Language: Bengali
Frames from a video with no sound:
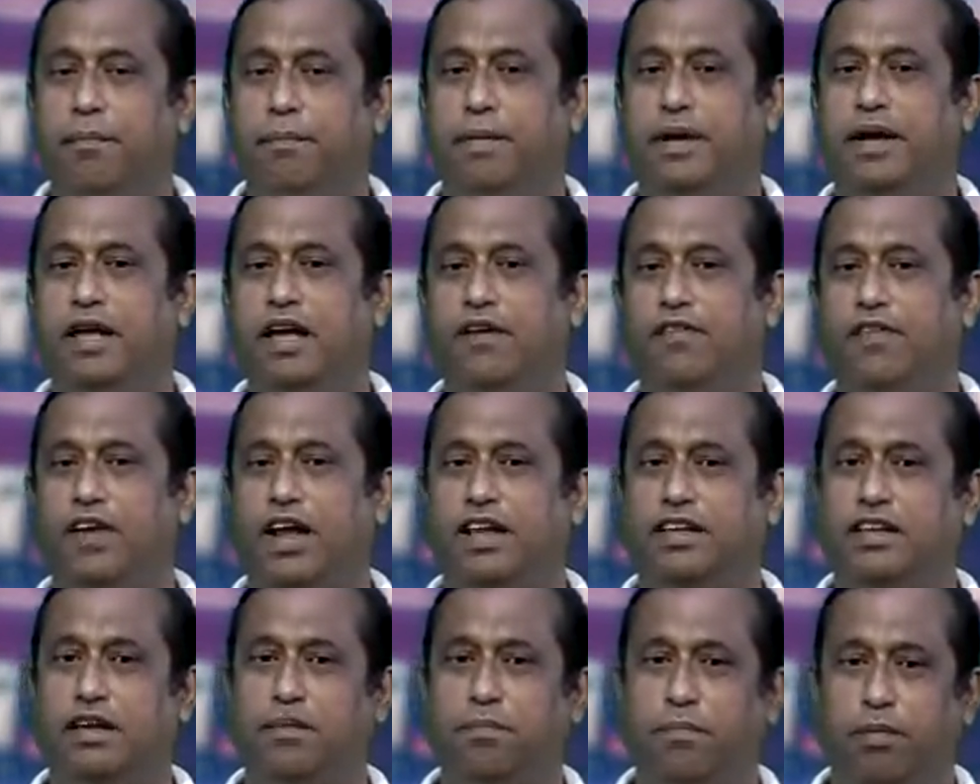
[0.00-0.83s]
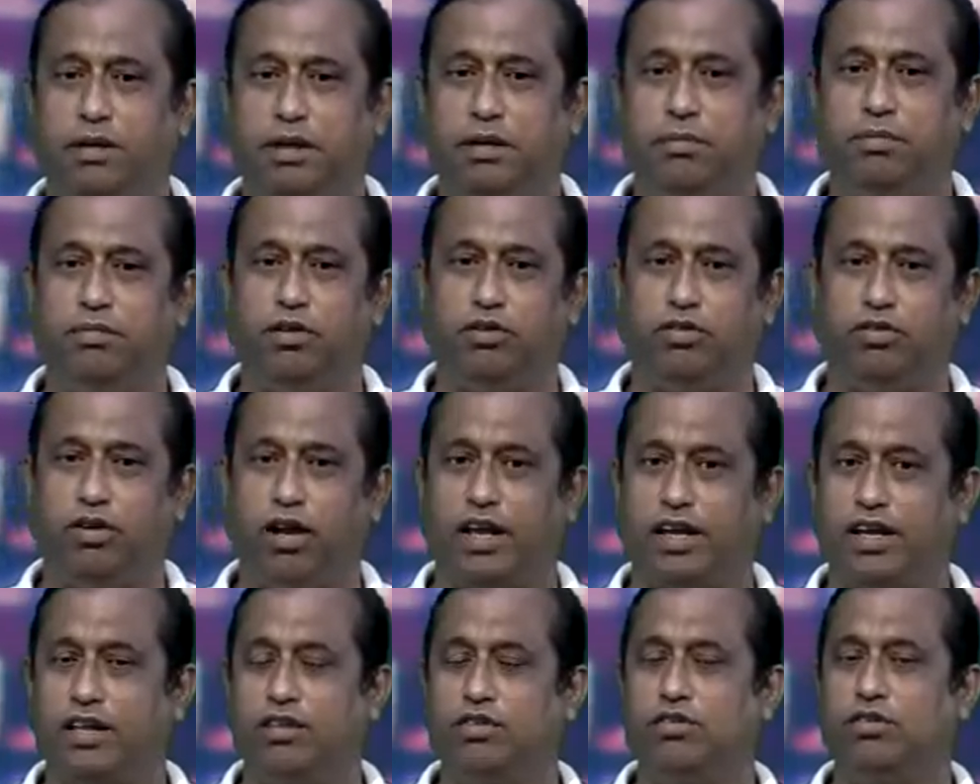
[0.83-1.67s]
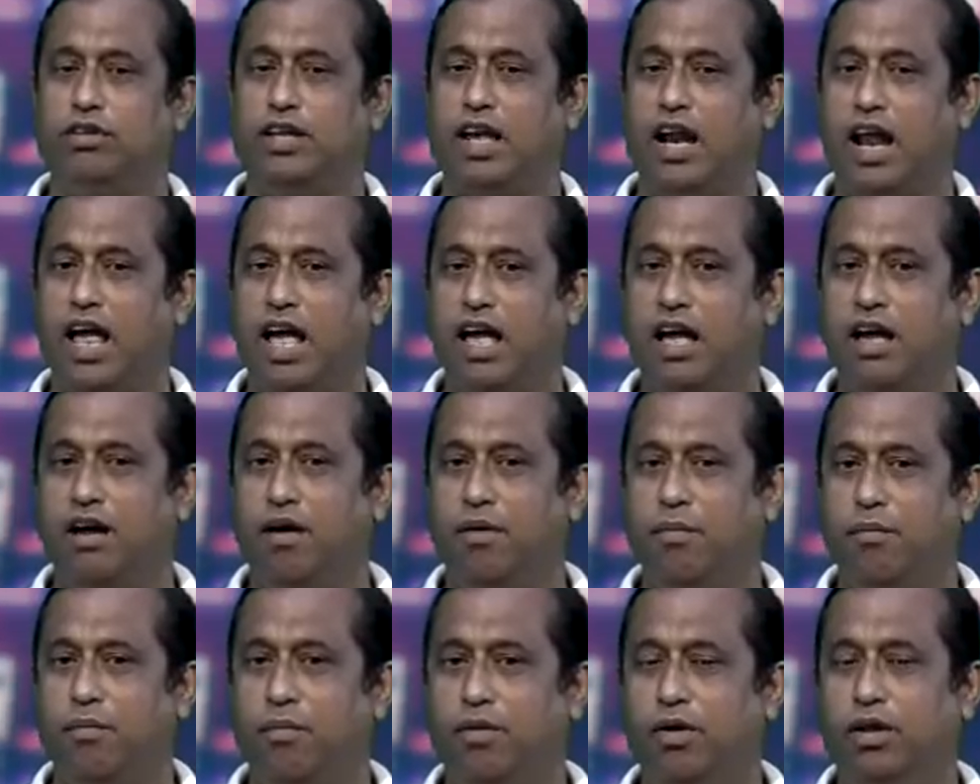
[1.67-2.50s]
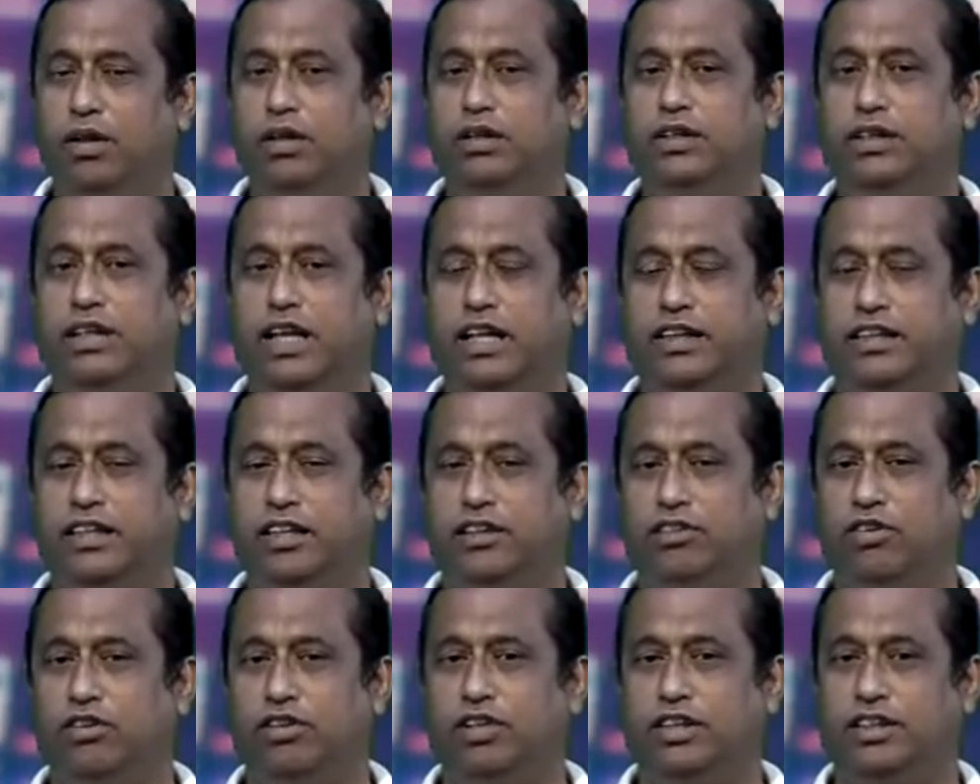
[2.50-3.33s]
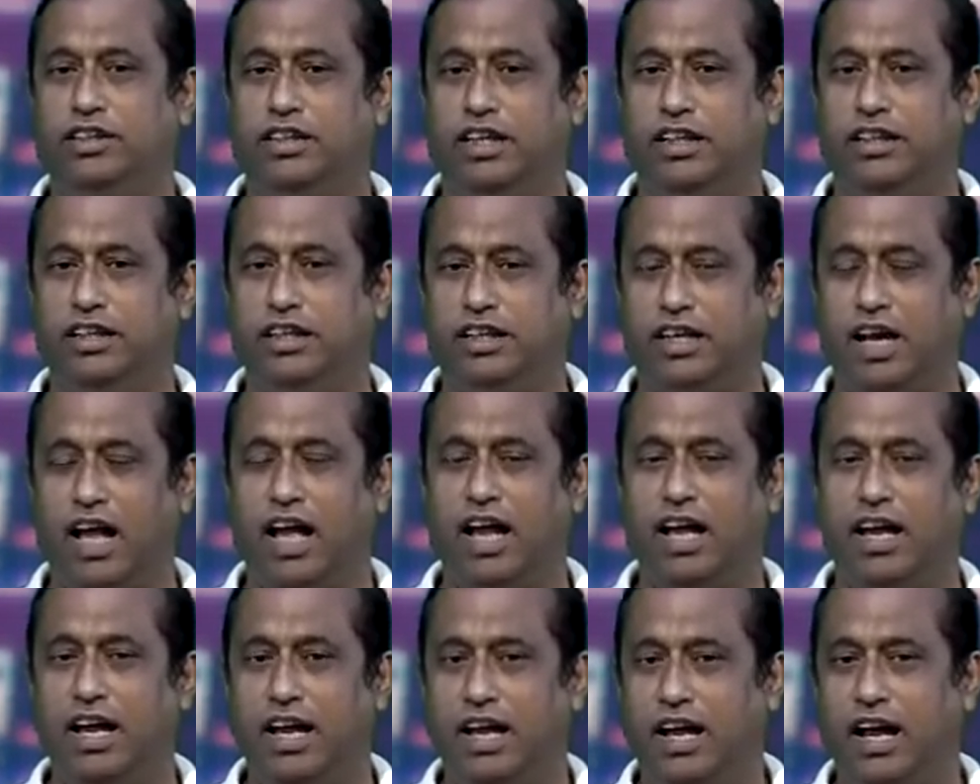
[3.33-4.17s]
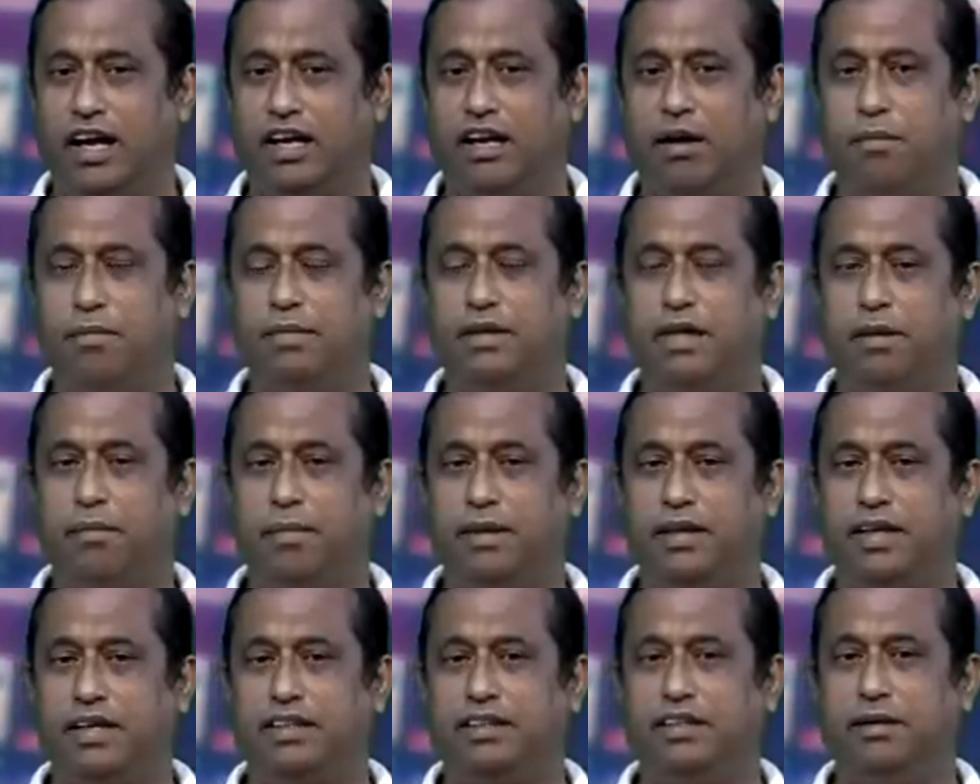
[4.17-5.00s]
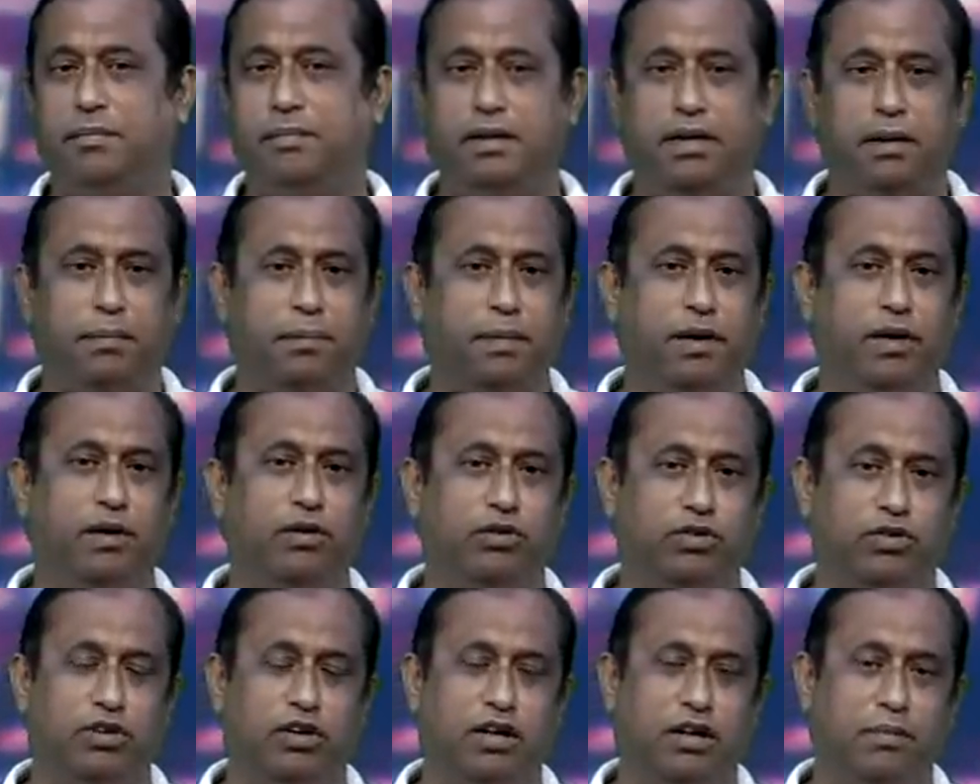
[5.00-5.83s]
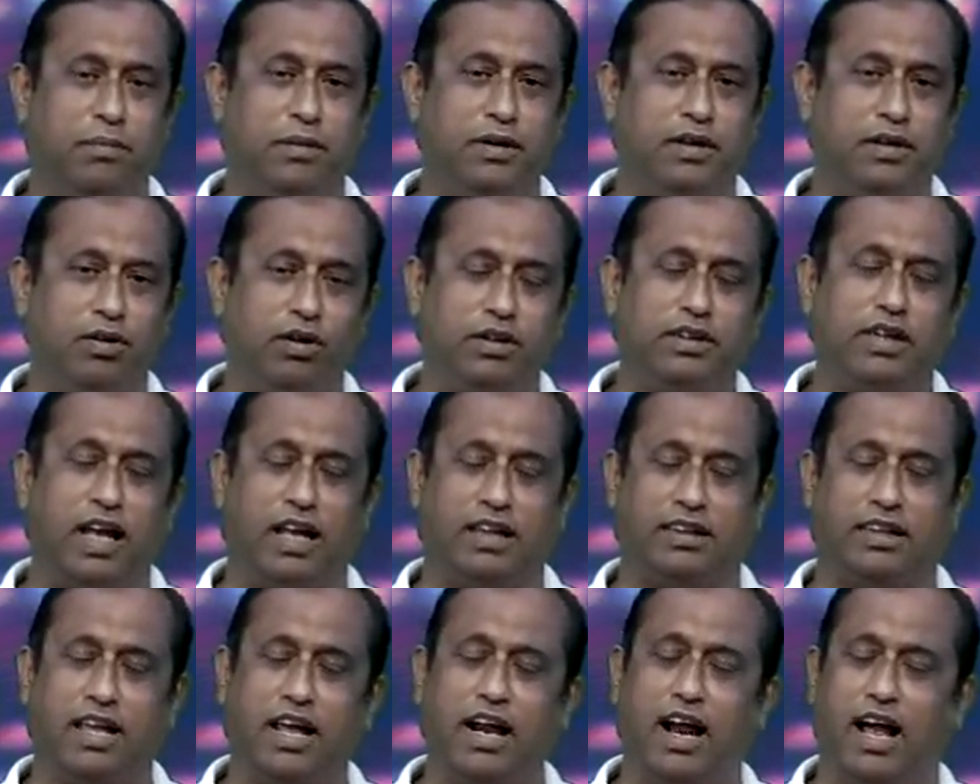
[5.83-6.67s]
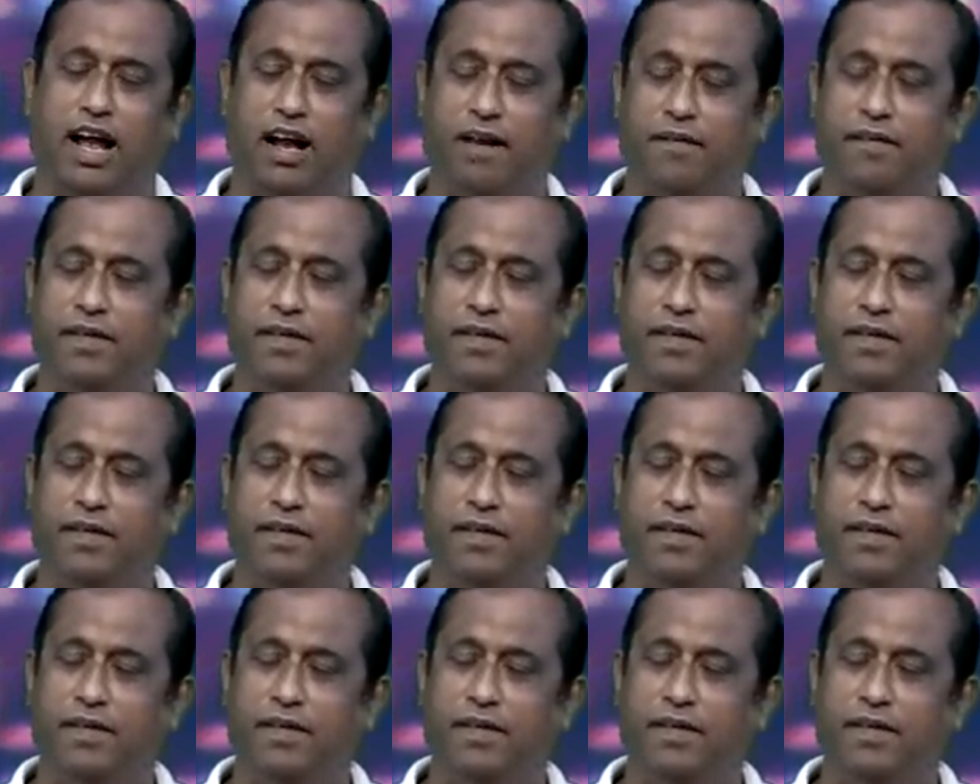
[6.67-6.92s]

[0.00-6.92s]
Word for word: বিডিএফের আছেন প্রদীপ দত্তরা কিন্তু যারা মূল নেতৃত্ব দিচ্ছেন যেটা এটার মধ্যে আমরা দেখছি বিজেপির লোকজনই বেশি অর্থাৎ তারা